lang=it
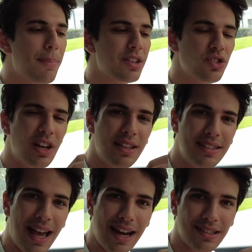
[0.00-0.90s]

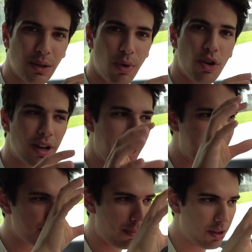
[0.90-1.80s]
personalizzarsi quello che è
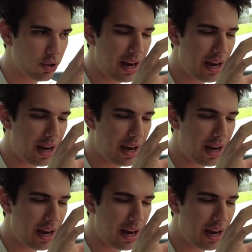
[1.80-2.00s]
l'aspetto